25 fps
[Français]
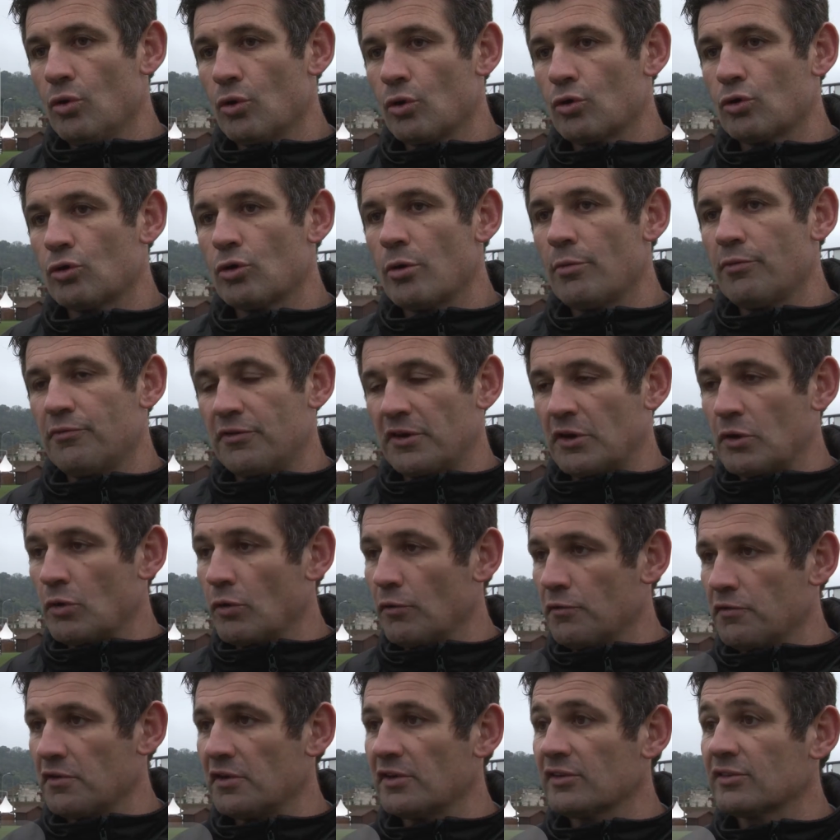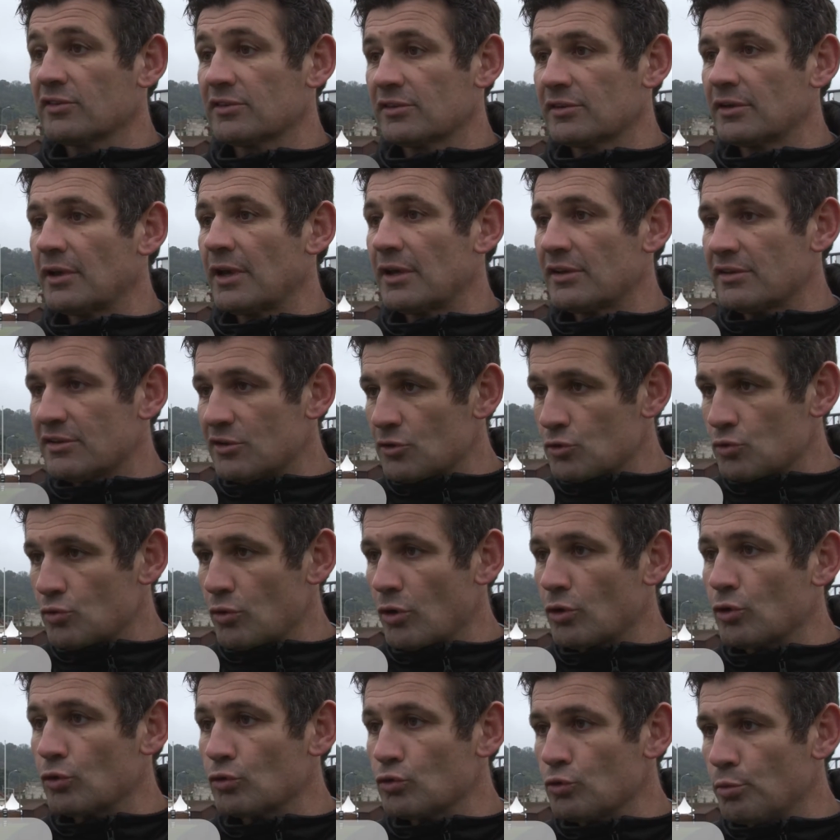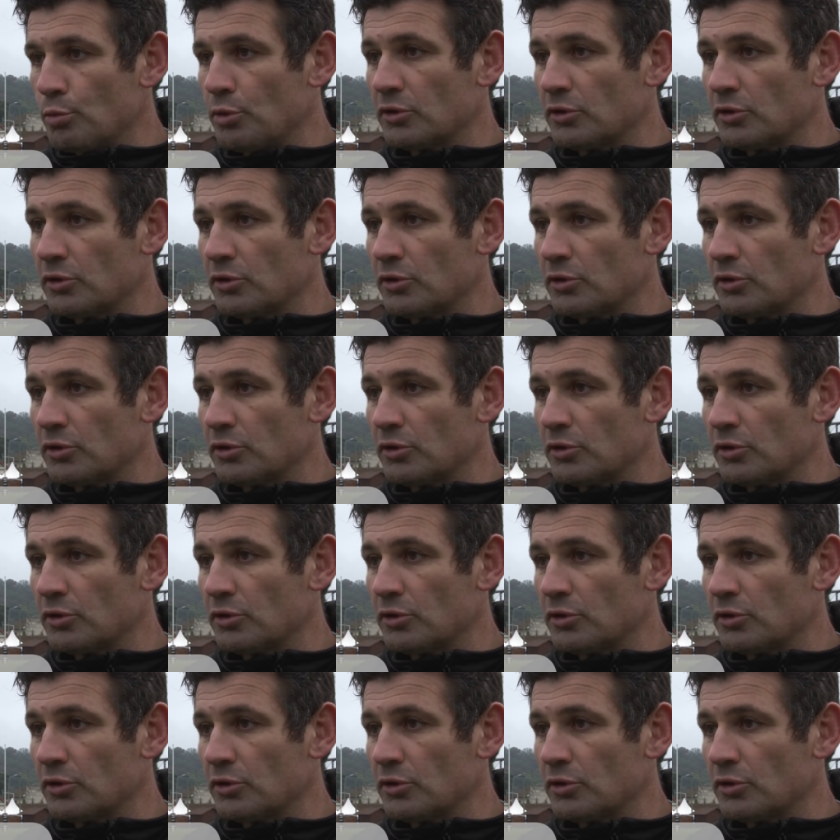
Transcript: Le club fait confiance à ces joueurs qui ont du